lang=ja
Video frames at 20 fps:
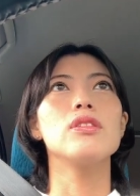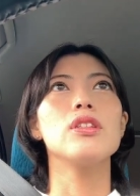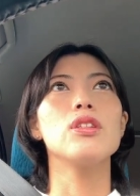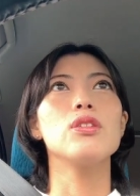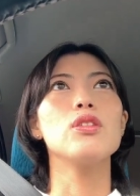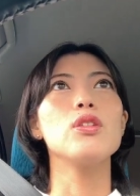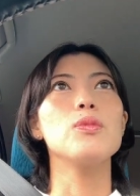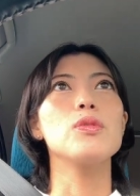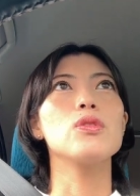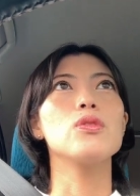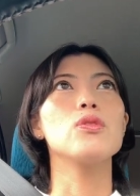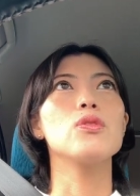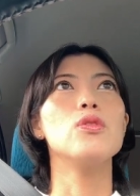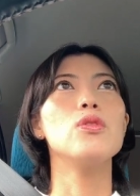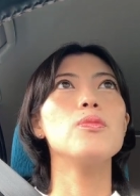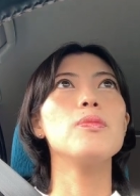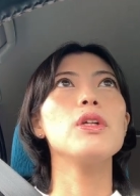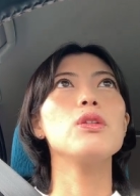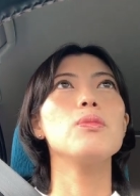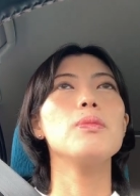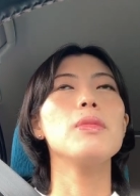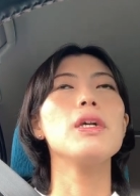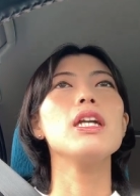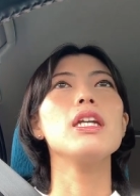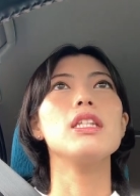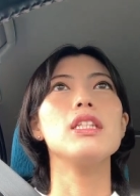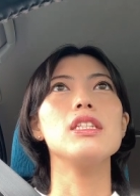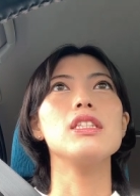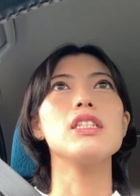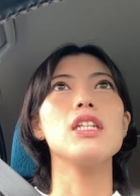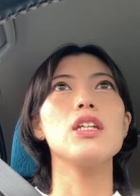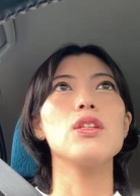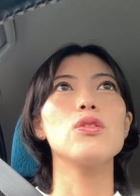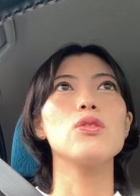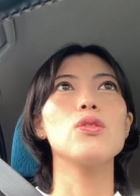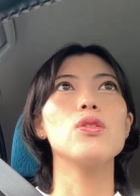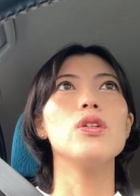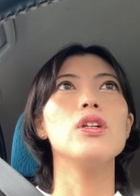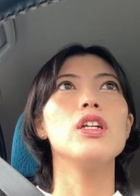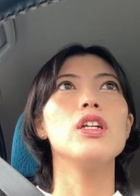例えばその本番の前にちゃん
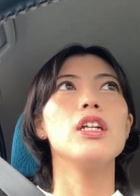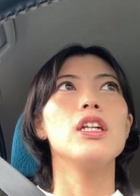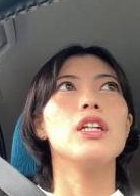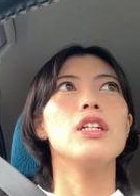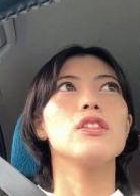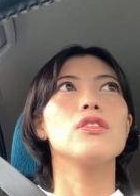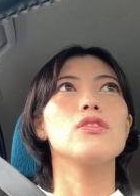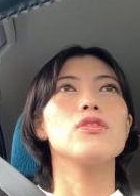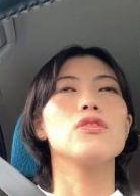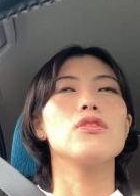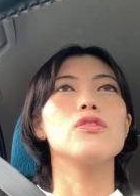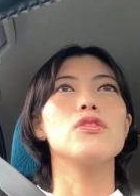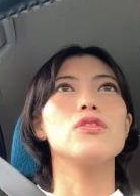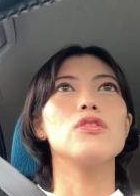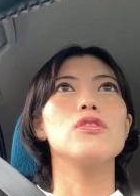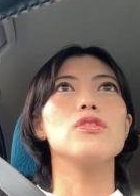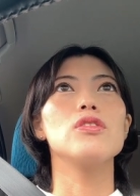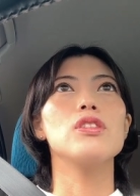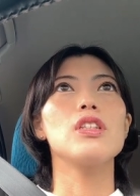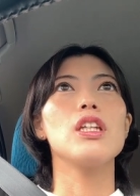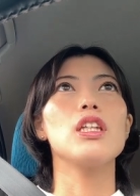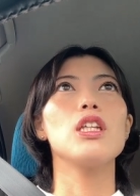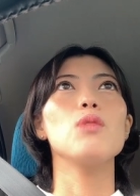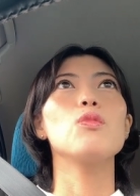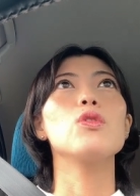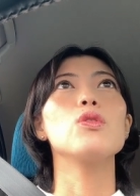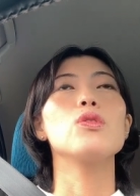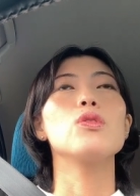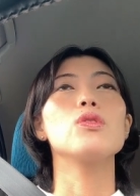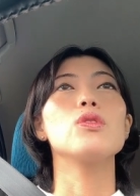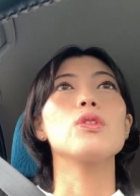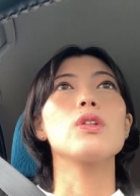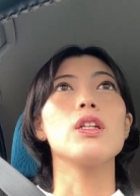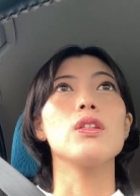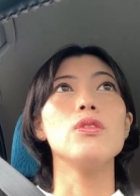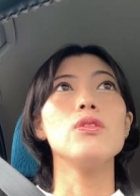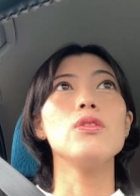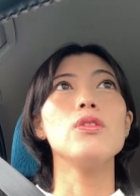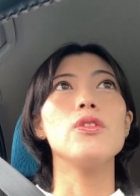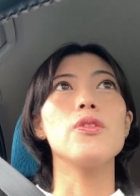とその建物とか
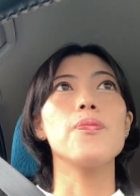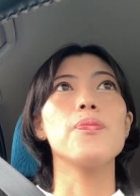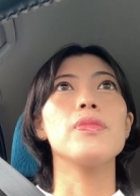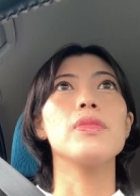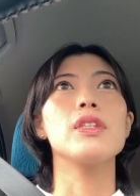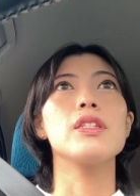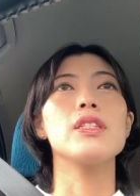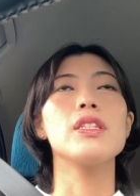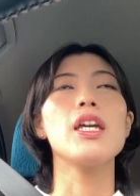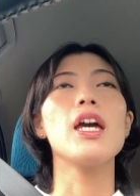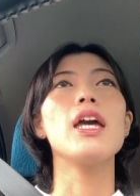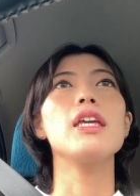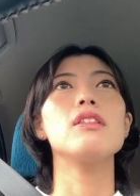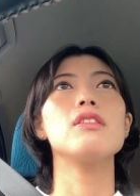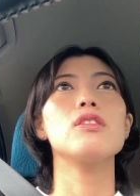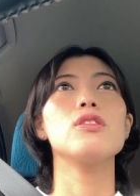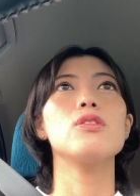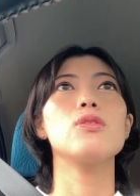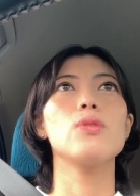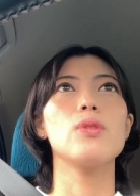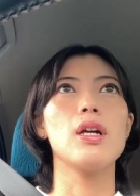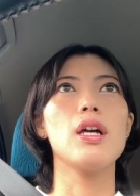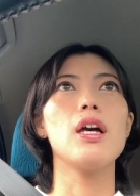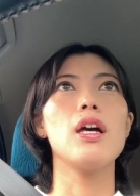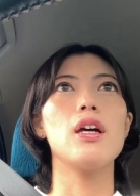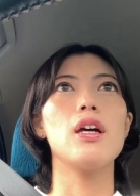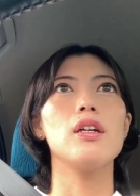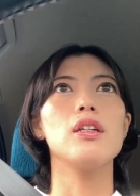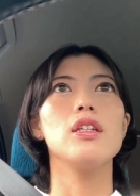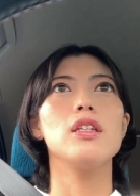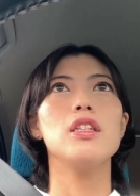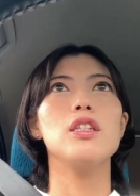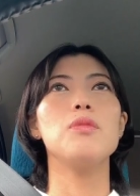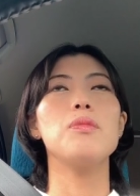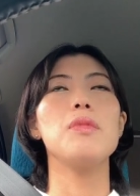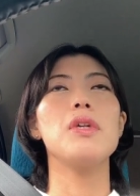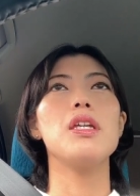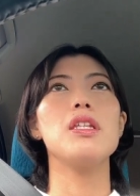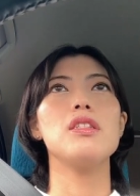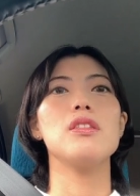のサイズとか
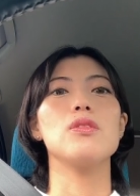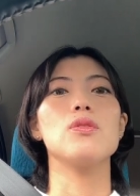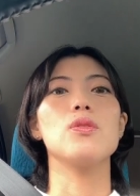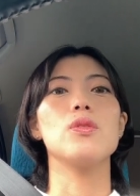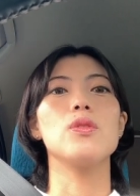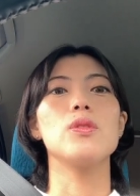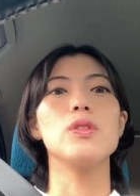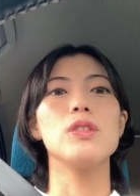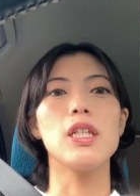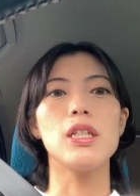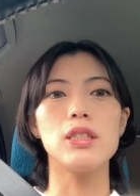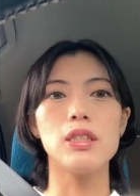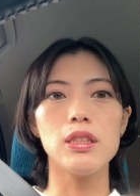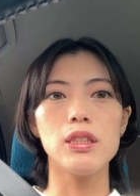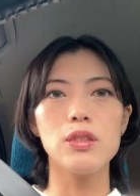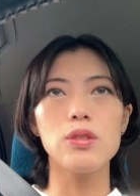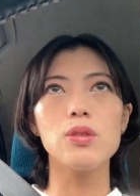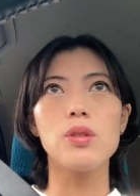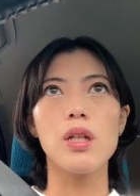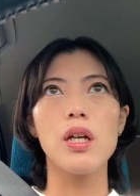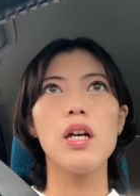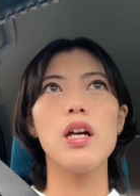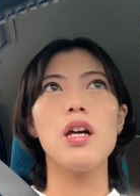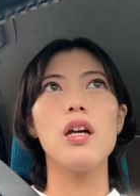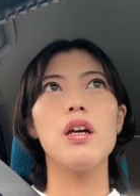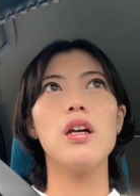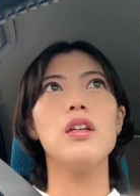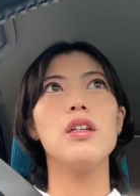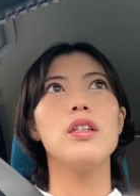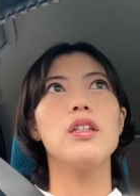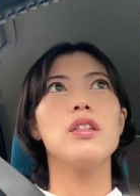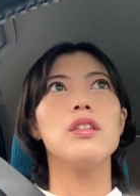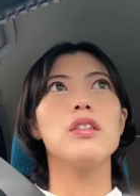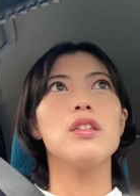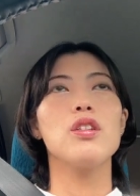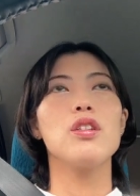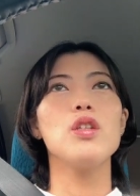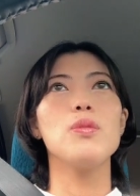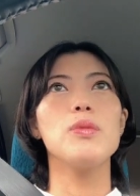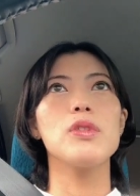イメージの写真とか
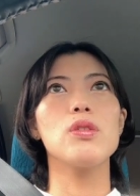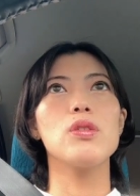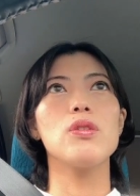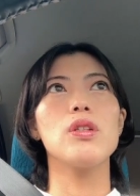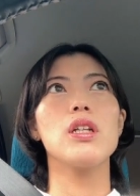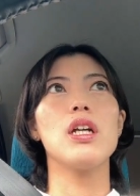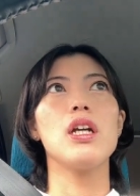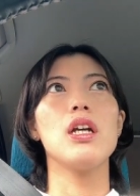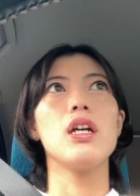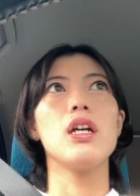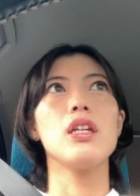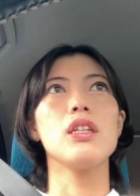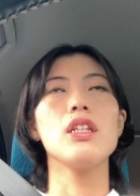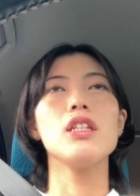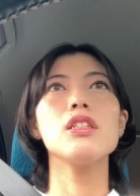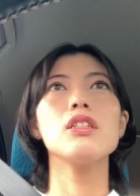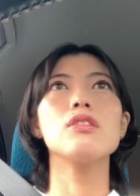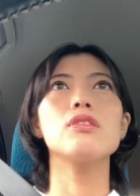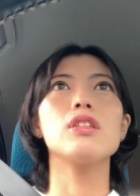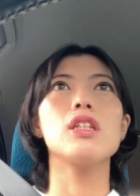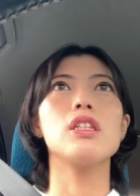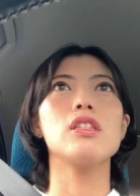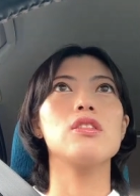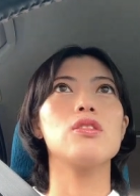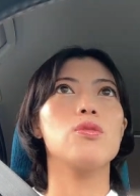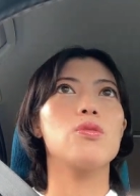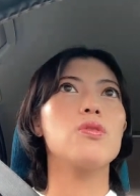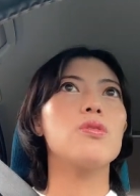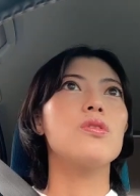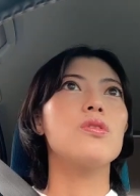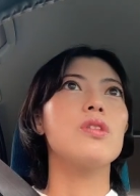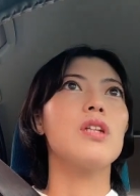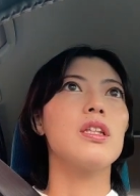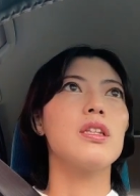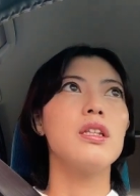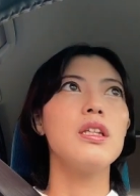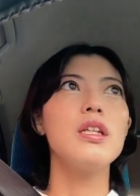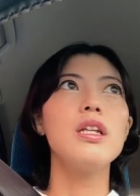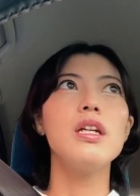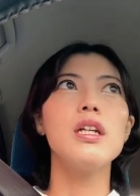例えばそれが新しく立つところ
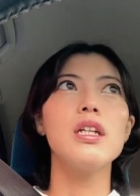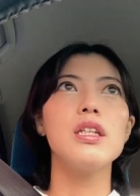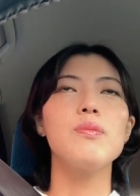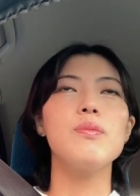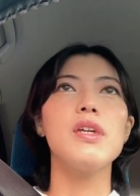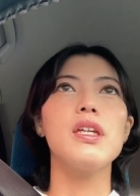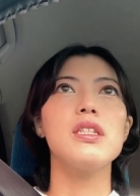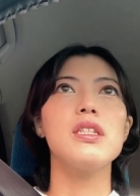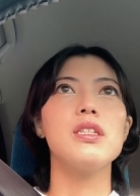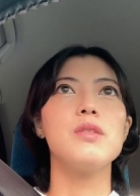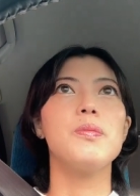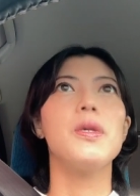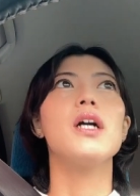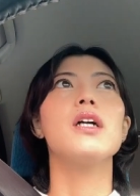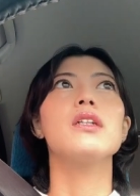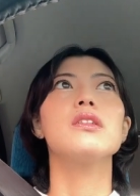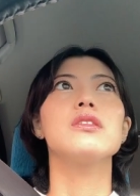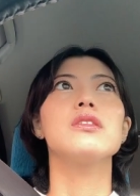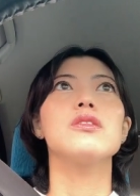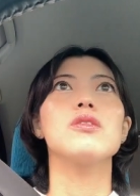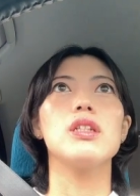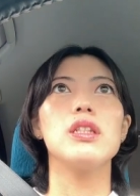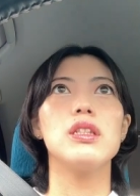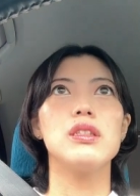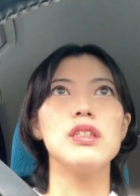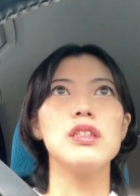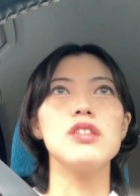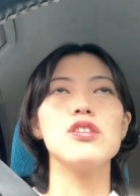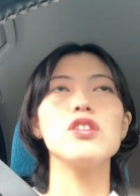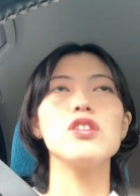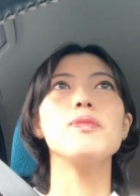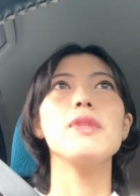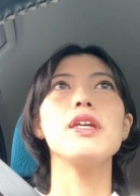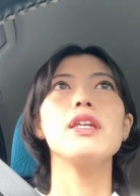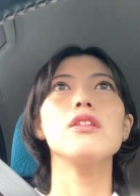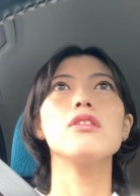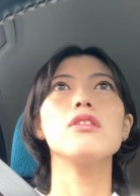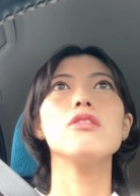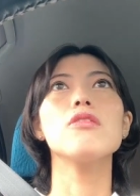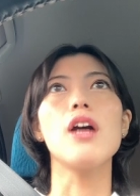だったらイメージパースとかですね図
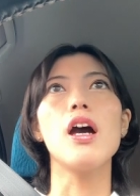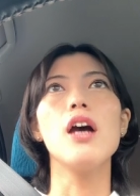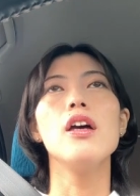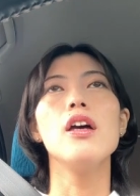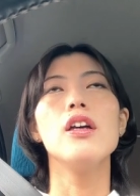面とか